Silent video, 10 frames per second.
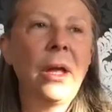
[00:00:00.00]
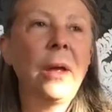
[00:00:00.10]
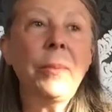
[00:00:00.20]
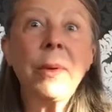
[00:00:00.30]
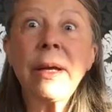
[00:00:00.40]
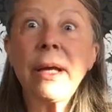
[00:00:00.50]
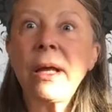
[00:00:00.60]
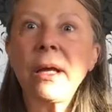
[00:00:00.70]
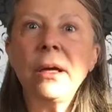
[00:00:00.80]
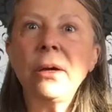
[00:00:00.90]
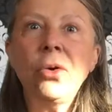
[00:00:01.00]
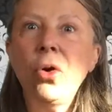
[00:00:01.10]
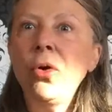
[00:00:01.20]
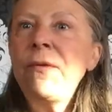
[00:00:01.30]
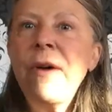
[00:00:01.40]
perché o
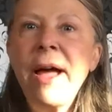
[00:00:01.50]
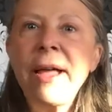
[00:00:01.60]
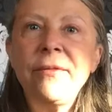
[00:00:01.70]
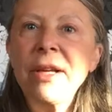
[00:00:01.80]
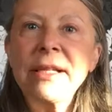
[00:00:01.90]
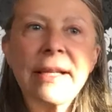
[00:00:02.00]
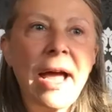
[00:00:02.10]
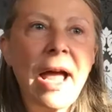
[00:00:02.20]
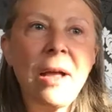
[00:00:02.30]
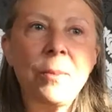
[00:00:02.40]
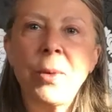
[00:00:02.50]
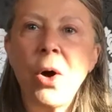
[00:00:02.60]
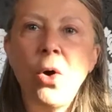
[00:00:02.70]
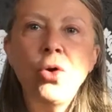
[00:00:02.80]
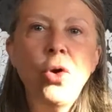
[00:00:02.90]
lo fai via Skype
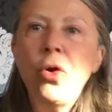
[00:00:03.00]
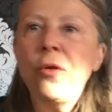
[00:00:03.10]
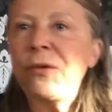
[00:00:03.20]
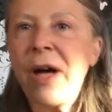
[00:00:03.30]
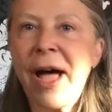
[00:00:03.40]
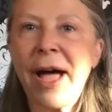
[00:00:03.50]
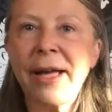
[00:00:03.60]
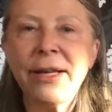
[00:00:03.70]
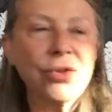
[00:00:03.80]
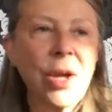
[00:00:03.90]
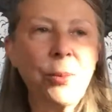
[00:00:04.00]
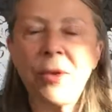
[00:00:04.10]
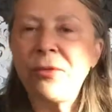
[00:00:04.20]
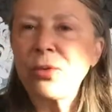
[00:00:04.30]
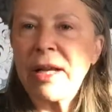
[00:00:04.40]
o non lo fai, cioè
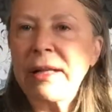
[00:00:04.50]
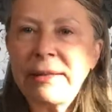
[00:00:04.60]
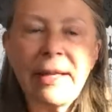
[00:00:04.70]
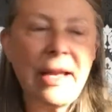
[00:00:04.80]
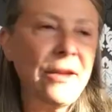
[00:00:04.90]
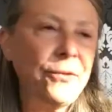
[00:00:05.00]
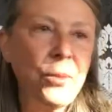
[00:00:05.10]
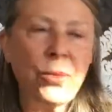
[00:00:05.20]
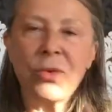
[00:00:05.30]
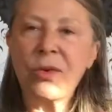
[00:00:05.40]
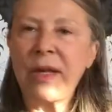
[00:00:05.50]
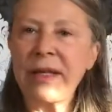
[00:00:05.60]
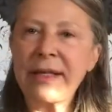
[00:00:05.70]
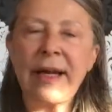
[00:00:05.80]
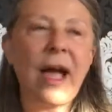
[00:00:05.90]
puoi usare il telefono, puoi usare
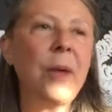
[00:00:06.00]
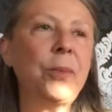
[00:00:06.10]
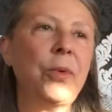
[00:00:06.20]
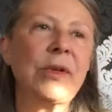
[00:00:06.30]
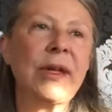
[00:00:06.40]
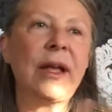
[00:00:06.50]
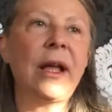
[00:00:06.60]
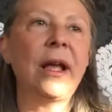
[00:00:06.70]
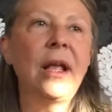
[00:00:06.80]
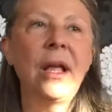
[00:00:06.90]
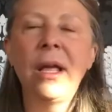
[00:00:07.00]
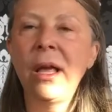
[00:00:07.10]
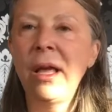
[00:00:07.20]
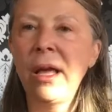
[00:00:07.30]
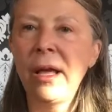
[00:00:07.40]
Skype, puoi usare
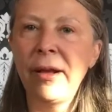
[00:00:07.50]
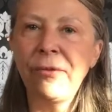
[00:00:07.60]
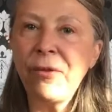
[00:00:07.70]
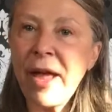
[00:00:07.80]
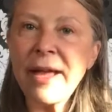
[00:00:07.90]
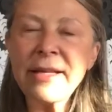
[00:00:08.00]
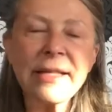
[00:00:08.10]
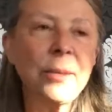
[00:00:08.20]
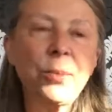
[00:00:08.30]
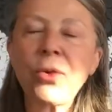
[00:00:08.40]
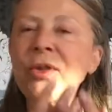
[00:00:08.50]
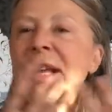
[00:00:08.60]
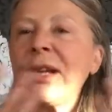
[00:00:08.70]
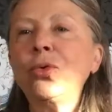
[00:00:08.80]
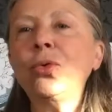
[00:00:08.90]
eh, Face, puoi
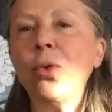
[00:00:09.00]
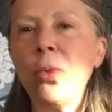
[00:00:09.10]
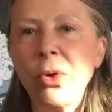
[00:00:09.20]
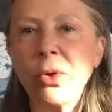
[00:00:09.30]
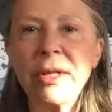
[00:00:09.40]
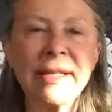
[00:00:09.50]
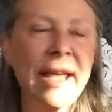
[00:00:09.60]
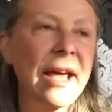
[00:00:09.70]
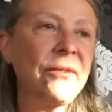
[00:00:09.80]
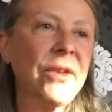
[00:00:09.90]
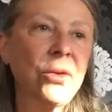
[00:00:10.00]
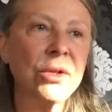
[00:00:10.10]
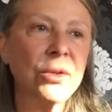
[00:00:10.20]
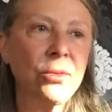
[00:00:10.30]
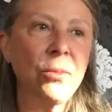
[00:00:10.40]
usare tutto quello che serve in
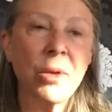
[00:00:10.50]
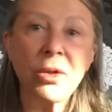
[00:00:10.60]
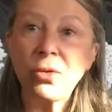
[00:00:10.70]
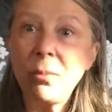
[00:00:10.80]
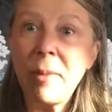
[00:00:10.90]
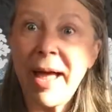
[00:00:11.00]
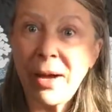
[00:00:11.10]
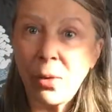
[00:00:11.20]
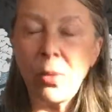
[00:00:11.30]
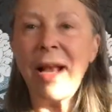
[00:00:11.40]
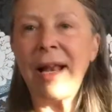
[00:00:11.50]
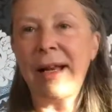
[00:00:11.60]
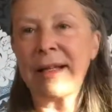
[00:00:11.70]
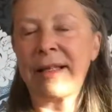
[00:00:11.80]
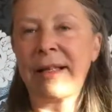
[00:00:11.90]
questo momento, ma è quella
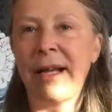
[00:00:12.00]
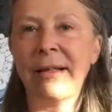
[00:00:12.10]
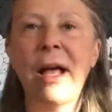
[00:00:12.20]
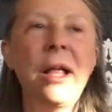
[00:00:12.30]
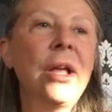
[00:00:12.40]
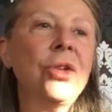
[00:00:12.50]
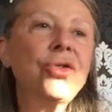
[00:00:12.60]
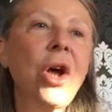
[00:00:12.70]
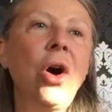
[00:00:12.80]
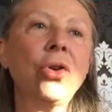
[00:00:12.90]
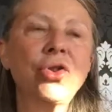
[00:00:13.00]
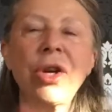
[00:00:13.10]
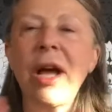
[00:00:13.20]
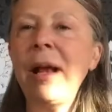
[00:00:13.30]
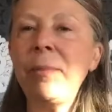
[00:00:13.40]
la strada. Cioè oggi
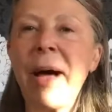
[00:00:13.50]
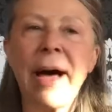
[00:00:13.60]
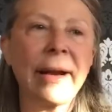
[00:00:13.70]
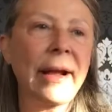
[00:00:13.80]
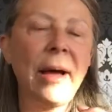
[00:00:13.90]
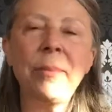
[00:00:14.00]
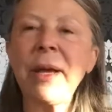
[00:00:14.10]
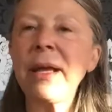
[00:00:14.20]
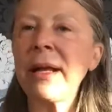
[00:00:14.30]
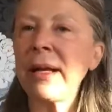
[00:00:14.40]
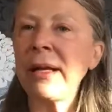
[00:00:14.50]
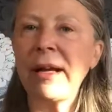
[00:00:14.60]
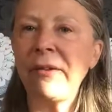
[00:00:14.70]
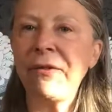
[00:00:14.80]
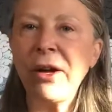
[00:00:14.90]
al bar a bere il
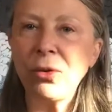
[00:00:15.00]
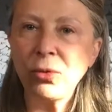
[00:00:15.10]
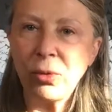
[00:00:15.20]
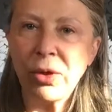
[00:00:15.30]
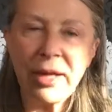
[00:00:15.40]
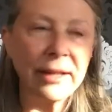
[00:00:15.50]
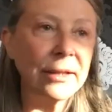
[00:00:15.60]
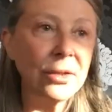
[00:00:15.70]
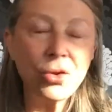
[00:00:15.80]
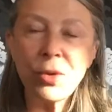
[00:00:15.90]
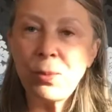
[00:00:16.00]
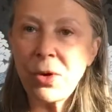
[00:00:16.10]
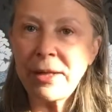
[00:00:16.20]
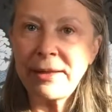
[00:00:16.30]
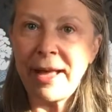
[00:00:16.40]
caffè col tuo cliente non ci puoi
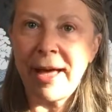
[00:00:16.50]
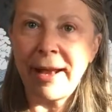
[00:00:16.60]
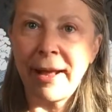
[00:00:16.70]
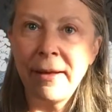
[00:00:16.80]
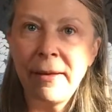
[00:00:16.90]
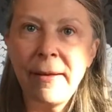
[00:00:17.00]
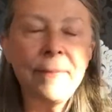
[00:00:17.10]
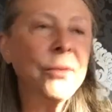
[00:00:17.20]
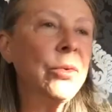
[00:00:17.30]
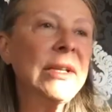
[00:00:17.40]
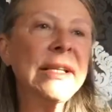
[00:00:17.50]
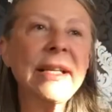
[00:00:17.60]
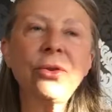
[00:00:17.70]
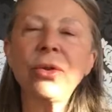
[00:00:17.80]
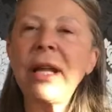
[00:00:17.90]
andare. Quindi se
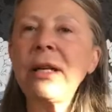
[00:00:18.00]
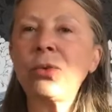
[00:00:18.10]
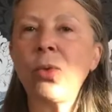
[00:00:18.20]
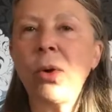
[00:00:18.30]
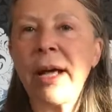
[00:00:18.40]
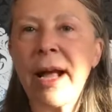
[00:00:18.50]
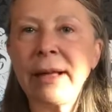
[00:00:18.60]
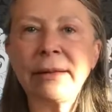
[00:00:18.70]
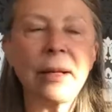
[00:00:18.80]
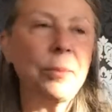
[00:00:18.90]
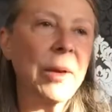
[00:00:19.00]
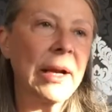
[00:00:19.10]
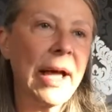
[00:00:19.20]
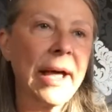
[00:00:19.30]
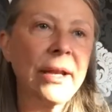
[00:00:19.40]
non è nel tuo carattere
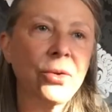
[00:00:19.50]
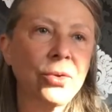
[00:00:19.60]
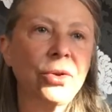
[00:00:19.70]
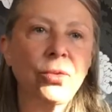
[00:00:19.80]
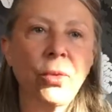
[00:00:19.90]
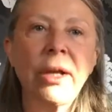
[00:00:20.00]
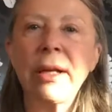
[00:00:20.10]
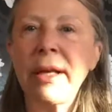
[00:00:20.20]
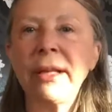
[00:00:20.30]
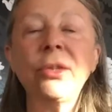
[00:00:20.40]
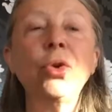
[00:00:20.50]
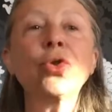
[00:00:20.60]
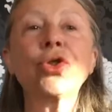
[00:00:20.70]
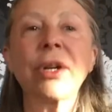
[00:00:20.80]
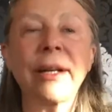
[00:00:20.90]
parlare con i tuoi clienti o
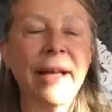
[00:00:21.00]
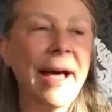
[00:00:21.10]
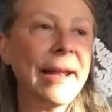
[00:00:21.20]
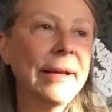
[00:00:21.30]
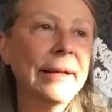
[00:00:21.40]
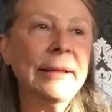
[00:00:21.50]
cercare